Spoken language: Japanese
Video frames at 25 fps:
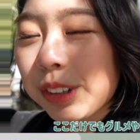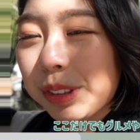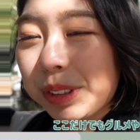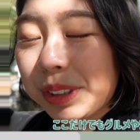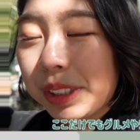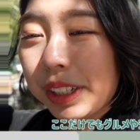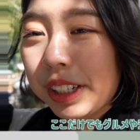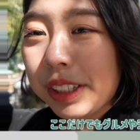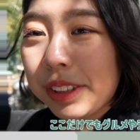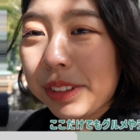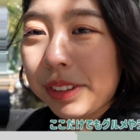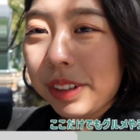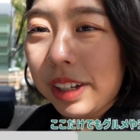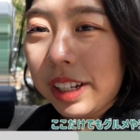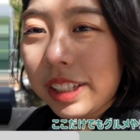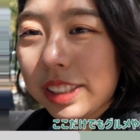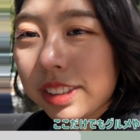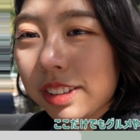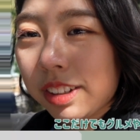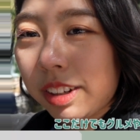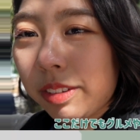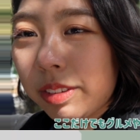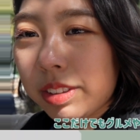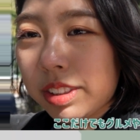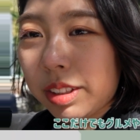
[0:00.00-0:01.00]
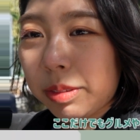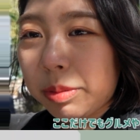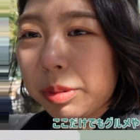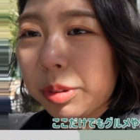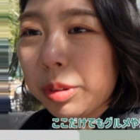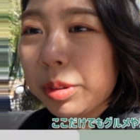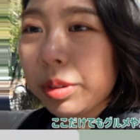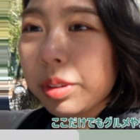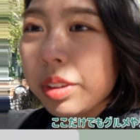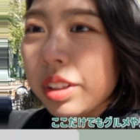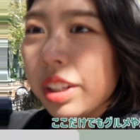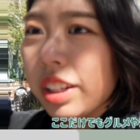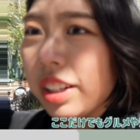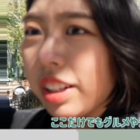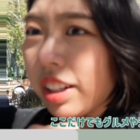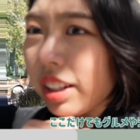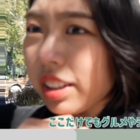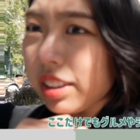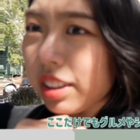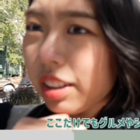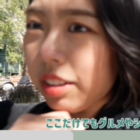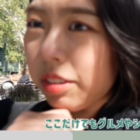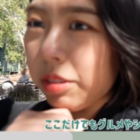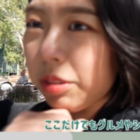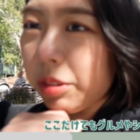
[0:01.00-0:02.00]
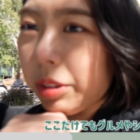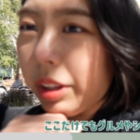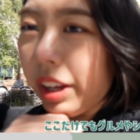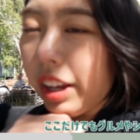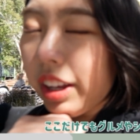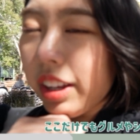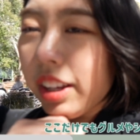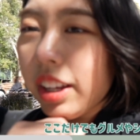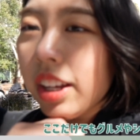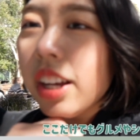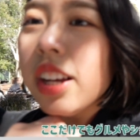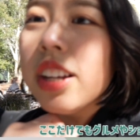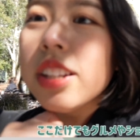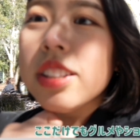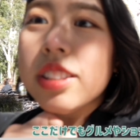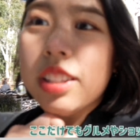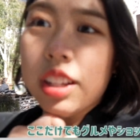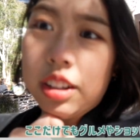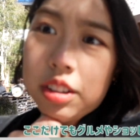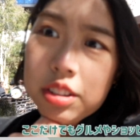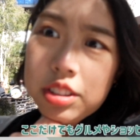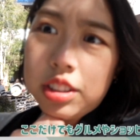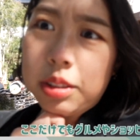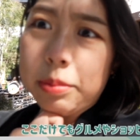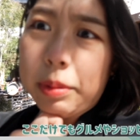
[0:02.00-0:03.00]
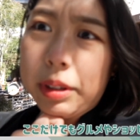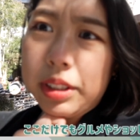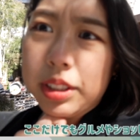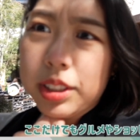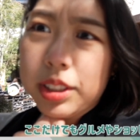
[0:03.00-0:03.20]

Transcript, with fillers: こちらのアイスクリーム屋さんも気になってるのでチェックしま